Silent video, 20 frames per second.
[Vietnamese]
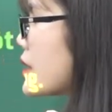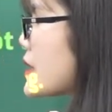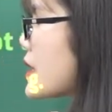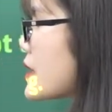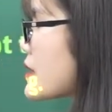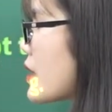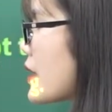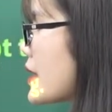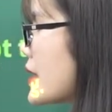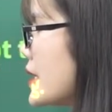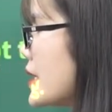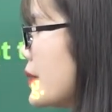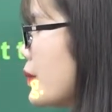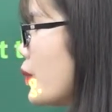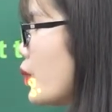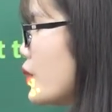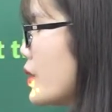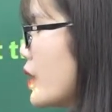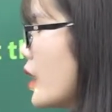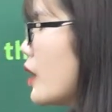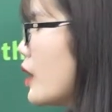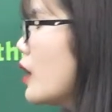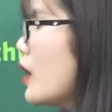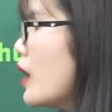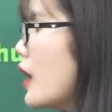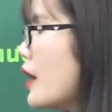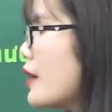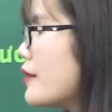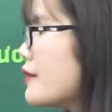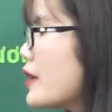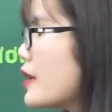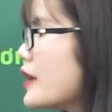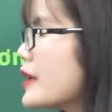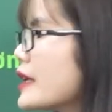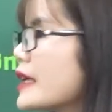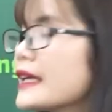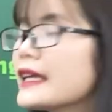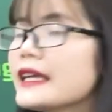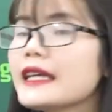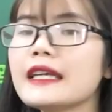chia cho y mũ n với
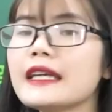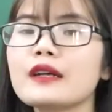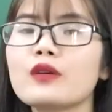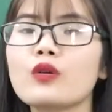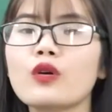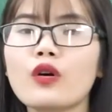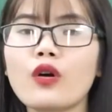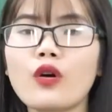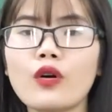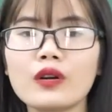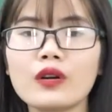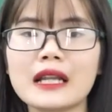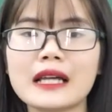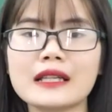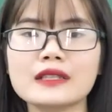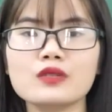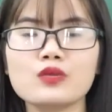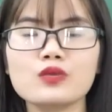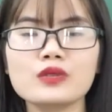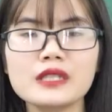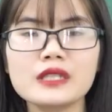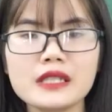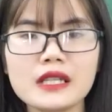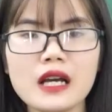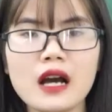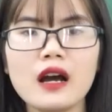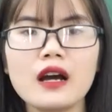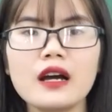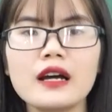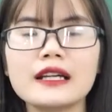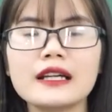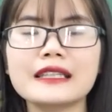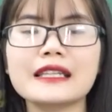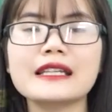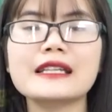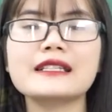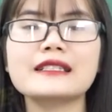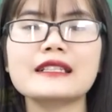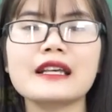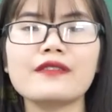y của cô là số chia
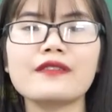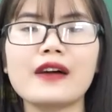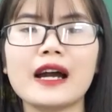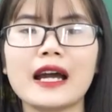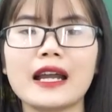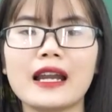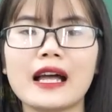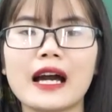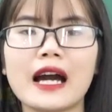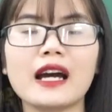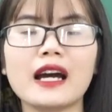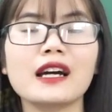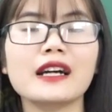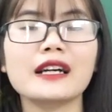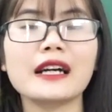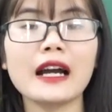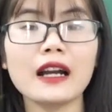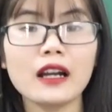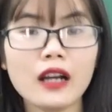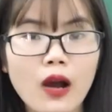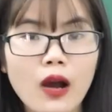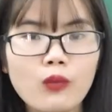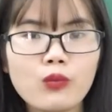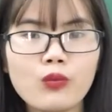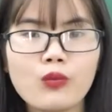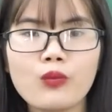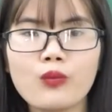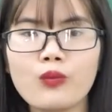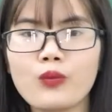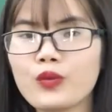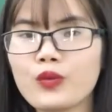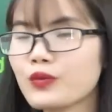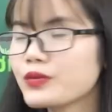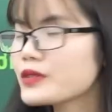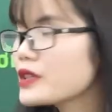thì sẽ phải là khác không đúng